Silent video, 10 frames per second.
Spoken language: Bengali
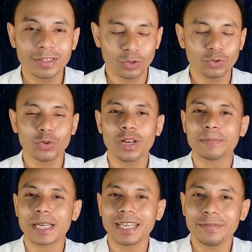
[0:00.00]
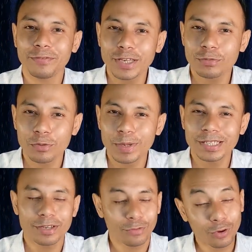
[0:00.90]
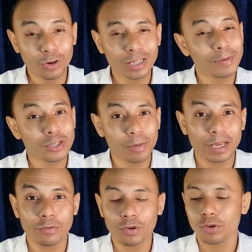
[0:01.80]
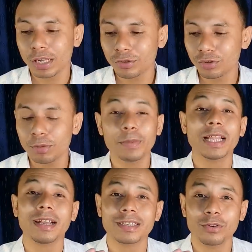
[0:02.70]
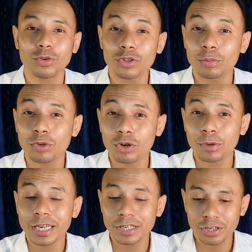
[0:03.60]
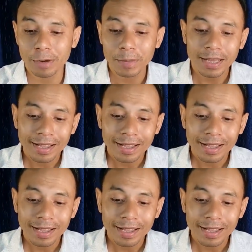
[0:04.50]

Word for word: নতুন হলে আপনারা এই ফেসবুক পেজটি ফলো করে নেবেন সবাইকে ফলো করার জন্য বলবেন আজকে গুরুত্বপূর্ণ খবর নিয়ে আসলাম